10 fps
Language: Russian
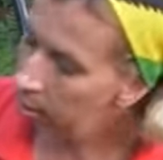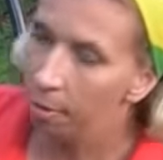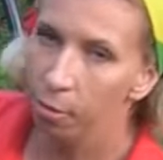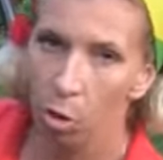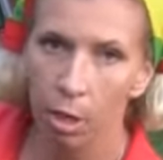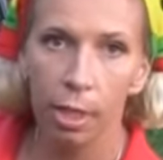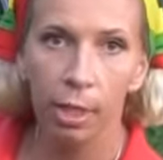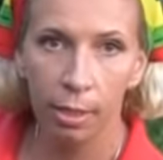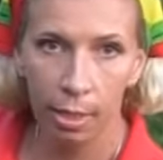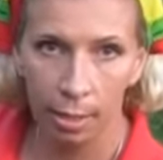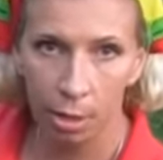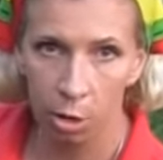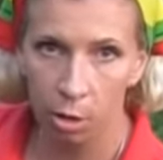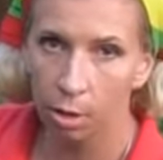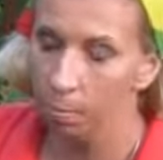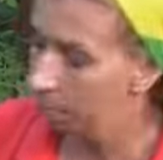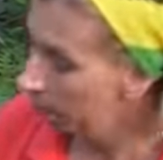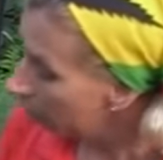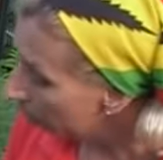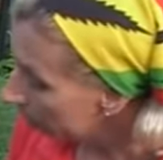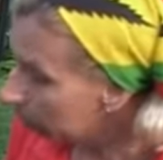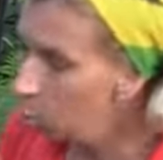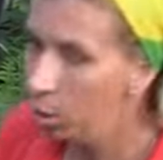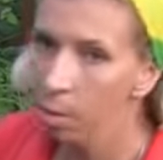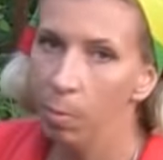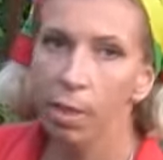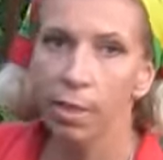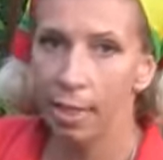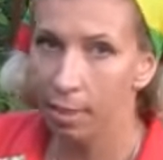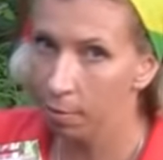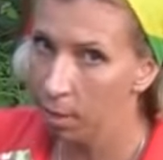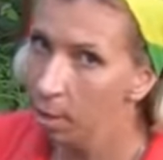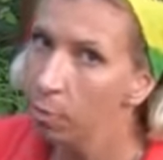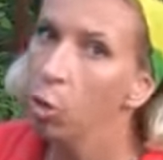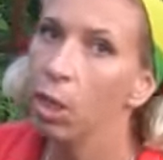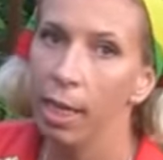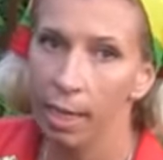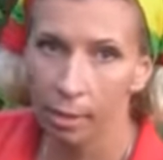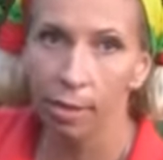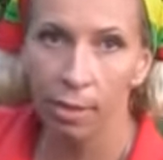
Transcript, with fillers: довольно экзотическим. Посмотрим ли, соответствует ли это